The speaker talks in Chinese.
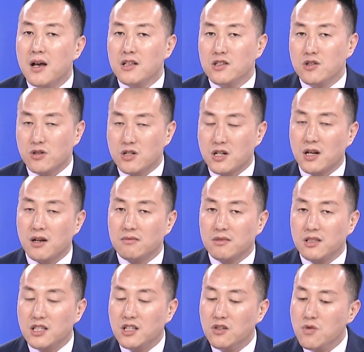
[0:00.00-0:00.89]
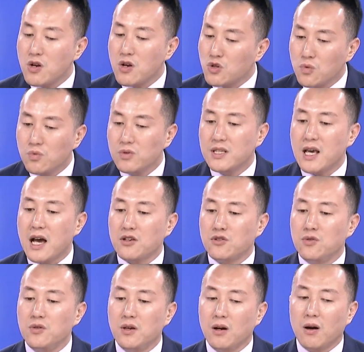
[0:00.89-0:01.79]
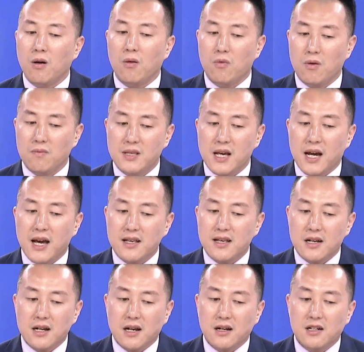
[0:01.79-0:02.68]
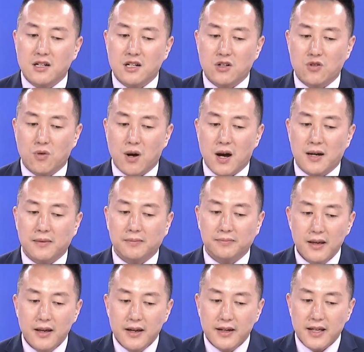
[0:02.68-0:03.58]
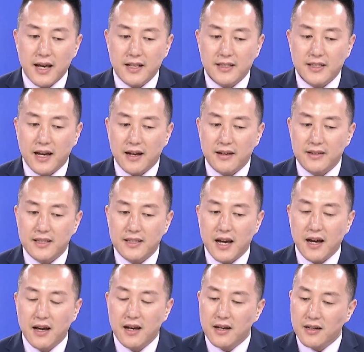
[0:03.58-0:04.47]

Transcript: 就是七月中下旬以后，我们再看一下上证指数啊，给大家讲一下。